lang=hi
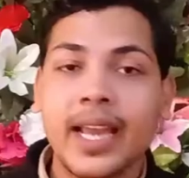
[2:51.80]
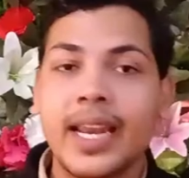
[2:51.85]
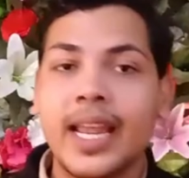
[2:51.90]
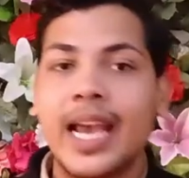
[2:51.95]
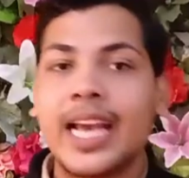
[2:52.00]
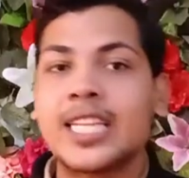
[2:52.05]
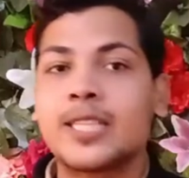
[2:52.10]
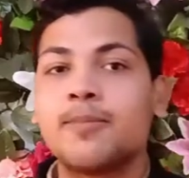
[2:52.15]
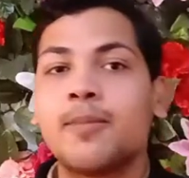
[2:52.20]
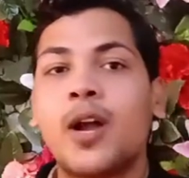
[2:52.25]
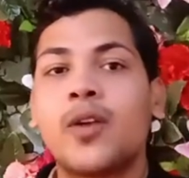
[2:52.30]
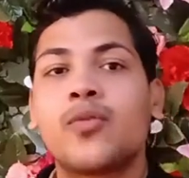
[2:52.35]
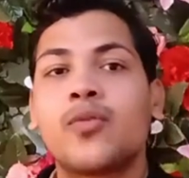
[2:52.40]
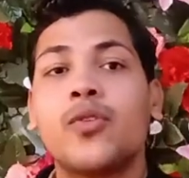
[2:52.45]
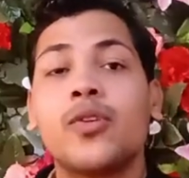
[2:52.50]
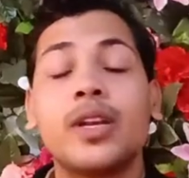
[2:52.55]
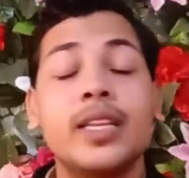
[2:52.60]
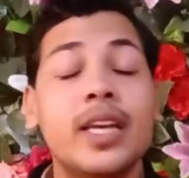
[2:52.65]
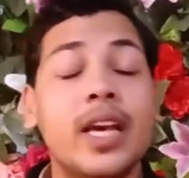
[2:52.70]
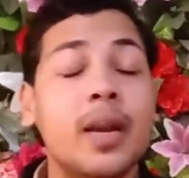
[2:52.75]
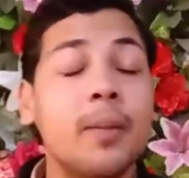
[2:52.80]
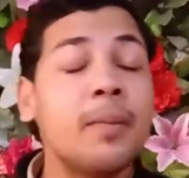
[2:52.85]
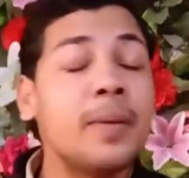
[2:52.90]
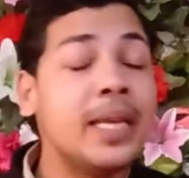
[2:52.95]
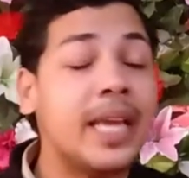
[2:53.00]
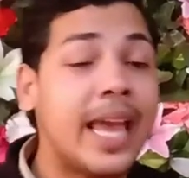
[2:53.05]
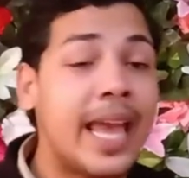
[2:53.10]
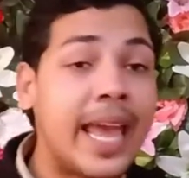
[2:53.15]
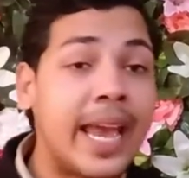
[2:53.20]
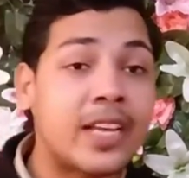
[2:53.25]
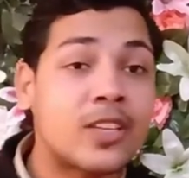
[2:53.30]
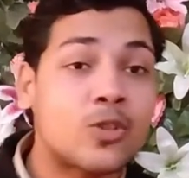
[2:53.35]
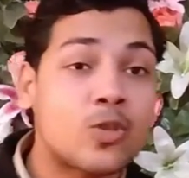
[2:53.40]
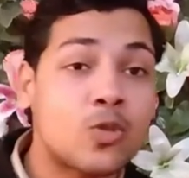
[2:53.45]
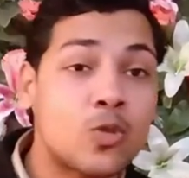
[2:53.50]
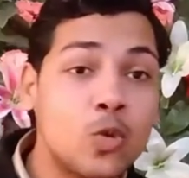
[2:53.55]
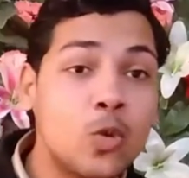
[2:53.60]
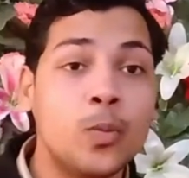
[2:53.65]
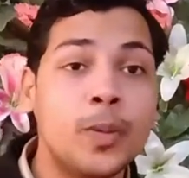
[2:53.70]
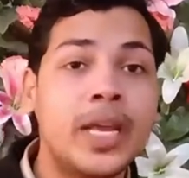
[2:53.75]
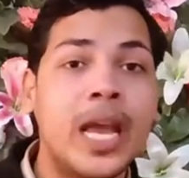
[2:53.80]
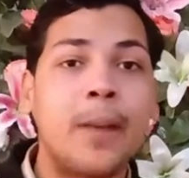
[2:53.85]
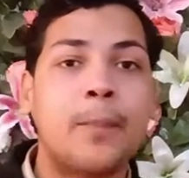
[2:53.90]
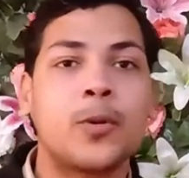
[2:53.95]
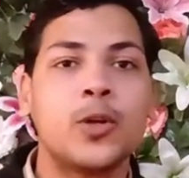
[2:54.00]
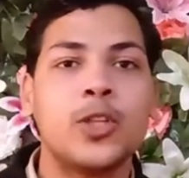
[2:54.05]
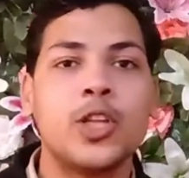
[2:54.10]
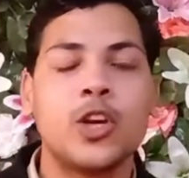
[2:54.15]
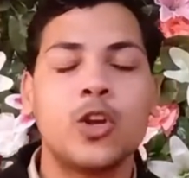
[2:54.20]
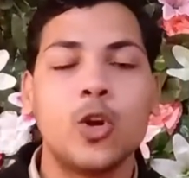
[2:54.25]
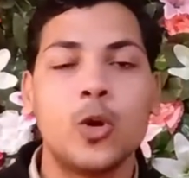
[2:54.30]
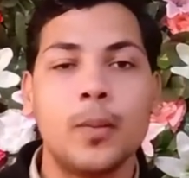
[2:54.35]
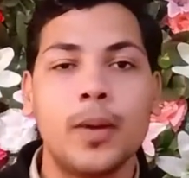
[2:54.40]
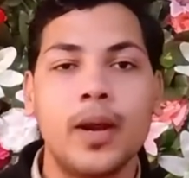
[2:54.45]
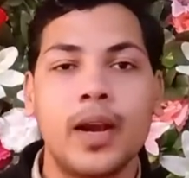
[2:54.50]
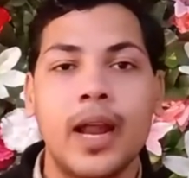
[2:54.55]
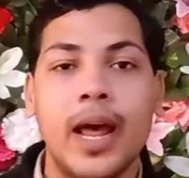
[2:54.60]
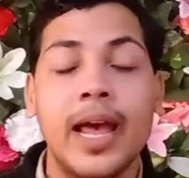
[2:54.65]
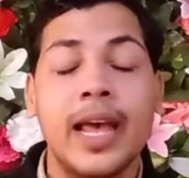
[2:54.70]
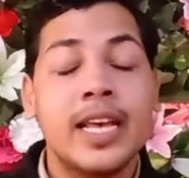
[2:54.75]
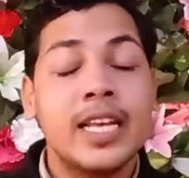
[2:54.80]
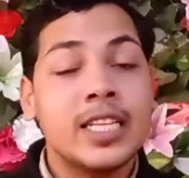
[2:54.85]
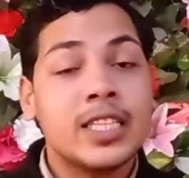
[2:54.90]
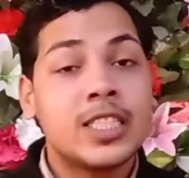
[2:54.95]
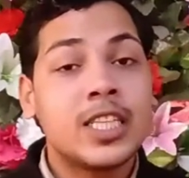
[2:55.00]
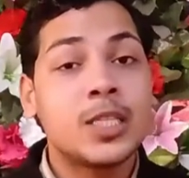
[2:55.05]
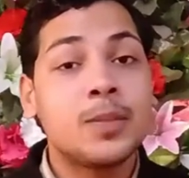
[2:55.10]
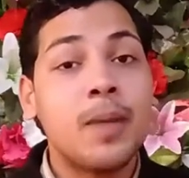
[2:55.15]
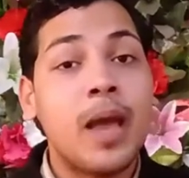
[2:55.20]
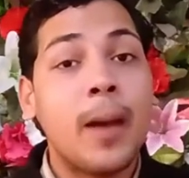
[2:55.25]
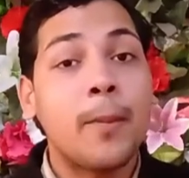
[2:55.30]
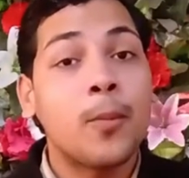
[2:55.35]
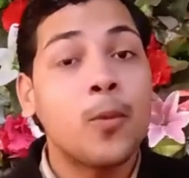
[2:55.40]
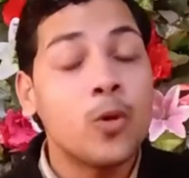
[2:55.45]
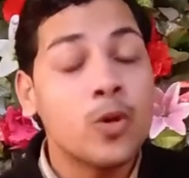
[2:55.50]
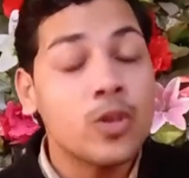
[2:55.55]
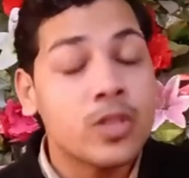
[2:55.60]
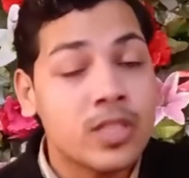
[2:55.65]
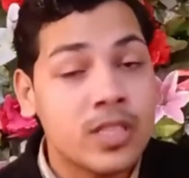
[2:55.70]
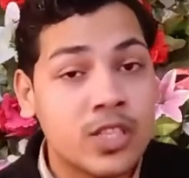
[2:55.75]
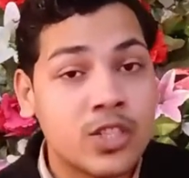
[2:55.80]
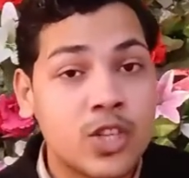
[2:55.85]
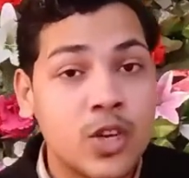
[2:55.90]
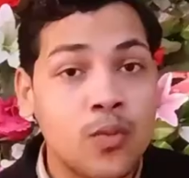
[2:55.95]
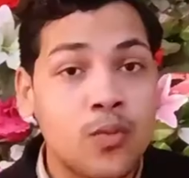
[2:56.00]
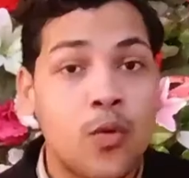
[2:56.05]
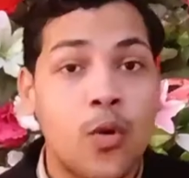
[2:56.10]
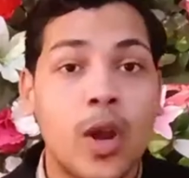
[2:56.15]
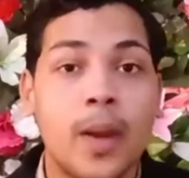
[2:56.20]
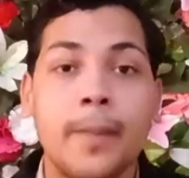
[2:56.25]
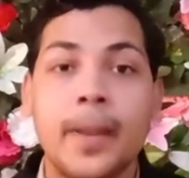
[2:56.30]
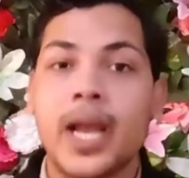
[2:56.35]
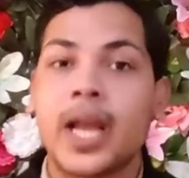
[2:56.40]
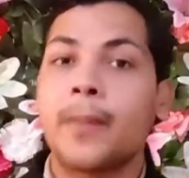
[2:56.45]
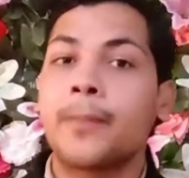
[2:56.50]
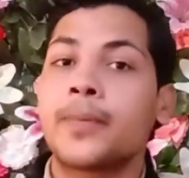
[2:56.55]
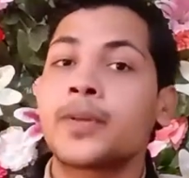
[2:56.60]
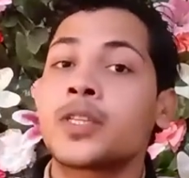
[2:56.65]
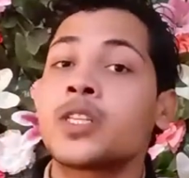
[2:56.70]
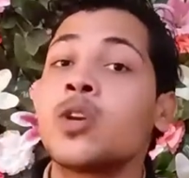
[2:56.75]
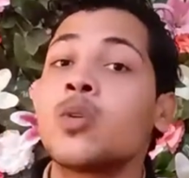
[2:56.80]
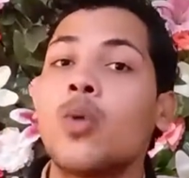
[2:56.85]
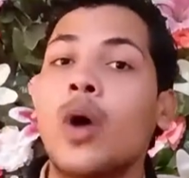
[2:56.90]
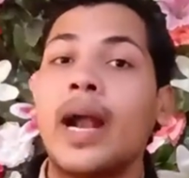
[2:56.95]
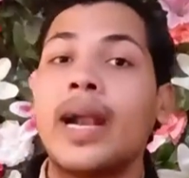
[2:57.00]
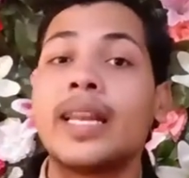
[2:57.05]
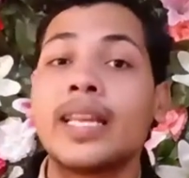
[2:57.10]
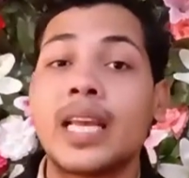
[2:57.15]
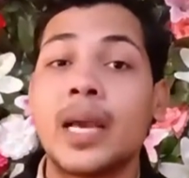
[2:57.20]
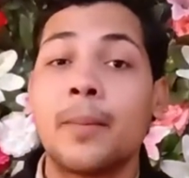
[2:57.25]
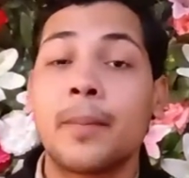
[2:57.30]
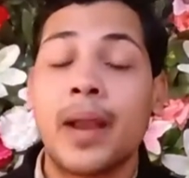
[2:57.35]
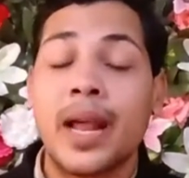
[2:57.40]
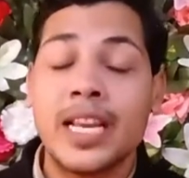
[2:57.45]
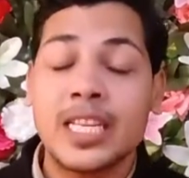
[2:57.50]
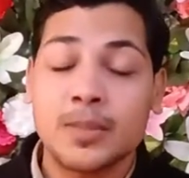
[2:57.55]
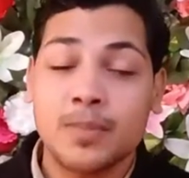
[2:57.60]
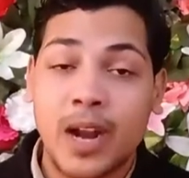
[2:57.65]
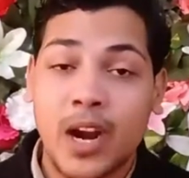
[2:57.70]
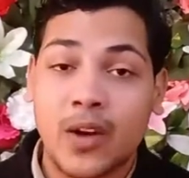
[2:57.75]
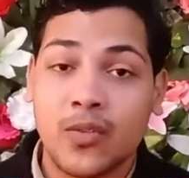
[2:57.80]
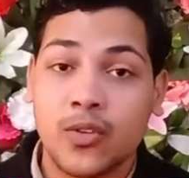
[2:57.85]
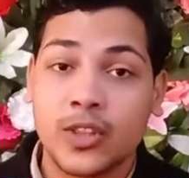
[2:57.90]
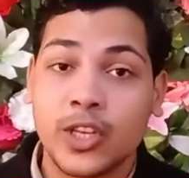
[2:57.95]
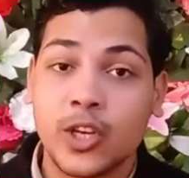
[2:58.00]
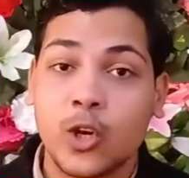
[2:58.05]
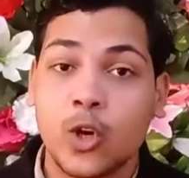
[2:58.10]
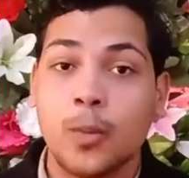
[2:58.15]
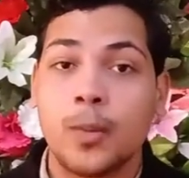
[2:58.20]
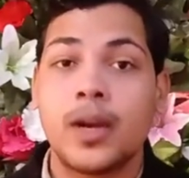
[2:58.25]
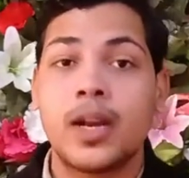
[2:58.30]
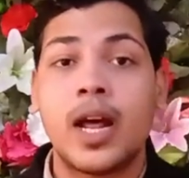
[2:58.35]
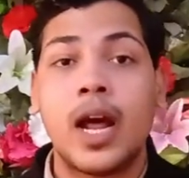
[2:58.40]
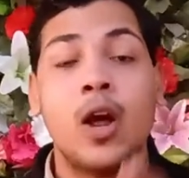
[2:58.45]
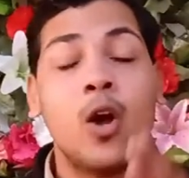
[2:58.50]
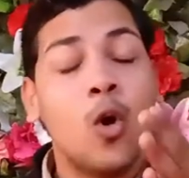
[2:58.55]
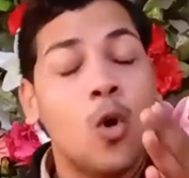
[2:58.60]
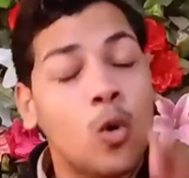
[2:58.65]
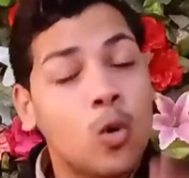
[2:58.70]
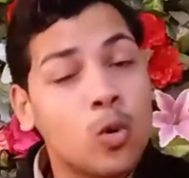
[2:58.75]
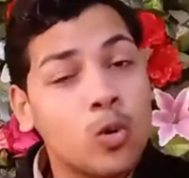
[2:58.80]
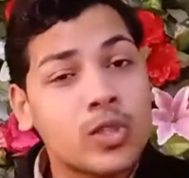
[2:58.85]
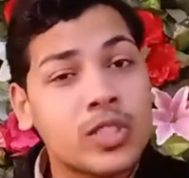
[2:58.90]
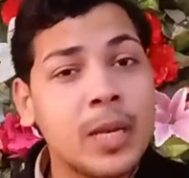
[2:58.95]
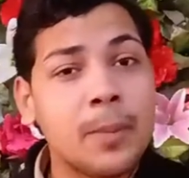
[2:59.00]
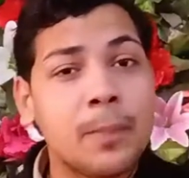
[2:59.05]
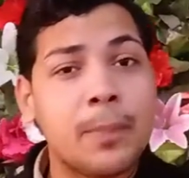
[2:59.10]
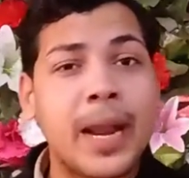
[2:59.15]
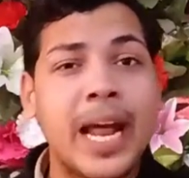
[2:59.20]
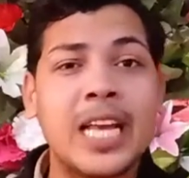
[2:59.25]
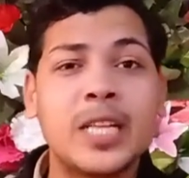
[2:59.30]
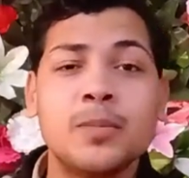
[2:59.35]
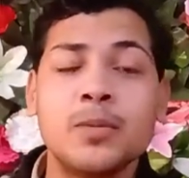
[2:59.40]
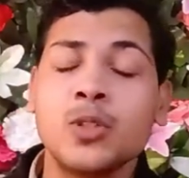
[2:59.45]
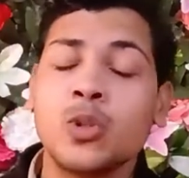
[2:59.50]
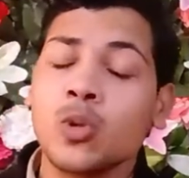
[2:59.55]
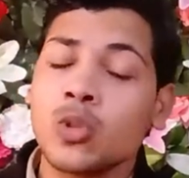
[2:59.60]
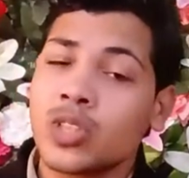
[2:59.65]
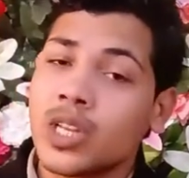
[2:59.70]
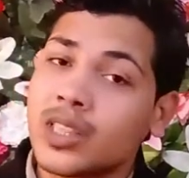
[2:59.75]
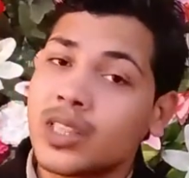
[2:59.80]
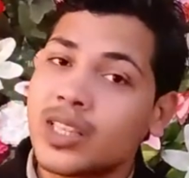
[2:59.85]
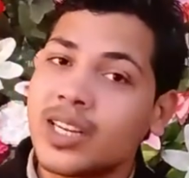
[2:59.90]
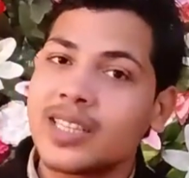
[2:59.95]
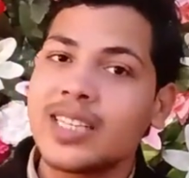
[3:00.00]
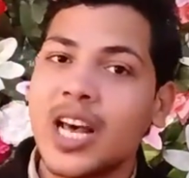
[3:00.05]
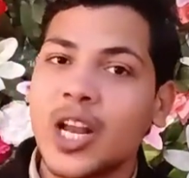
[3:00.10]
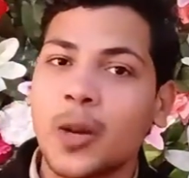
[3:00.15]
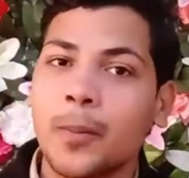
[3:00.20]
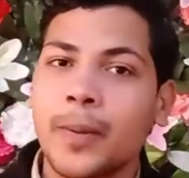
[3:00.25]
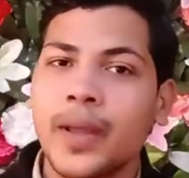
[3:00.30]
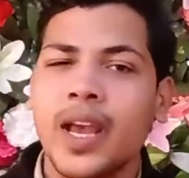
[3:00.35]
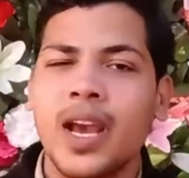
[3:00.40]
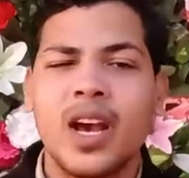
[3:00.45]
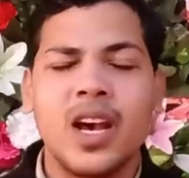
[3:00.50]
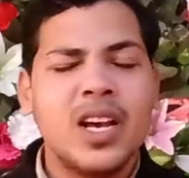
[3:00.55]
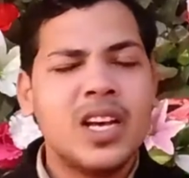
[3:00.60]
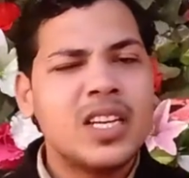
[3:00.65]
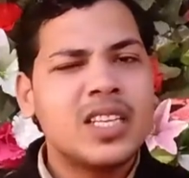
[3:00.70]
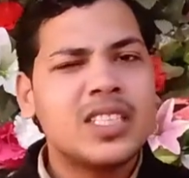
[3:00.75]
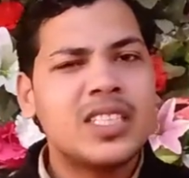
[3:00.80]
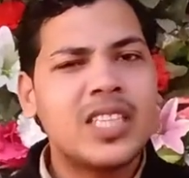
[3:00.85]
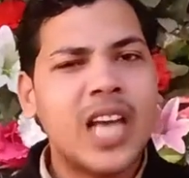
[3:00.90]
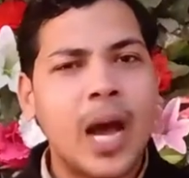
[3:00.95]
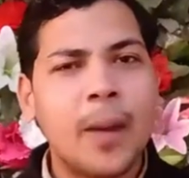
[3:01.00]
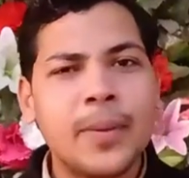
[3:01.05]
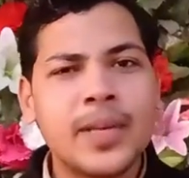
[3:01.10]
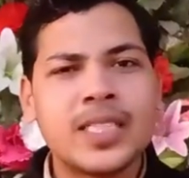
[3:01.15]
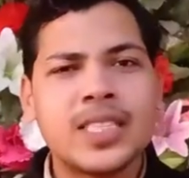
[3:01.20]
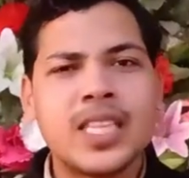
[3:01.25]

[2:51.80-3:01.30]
एक नया स्मार्टफोन Realme X2 एक्स टू भी आपको देखने को मिल रहा है जिसमें आपको 64 मेगापिक्सल क्वाड कैमरा स्मार्टफोन देखने को मिल रहा है उसकी प्राइस भी तो सत्रह हज़ार रुपये है यहाँ पर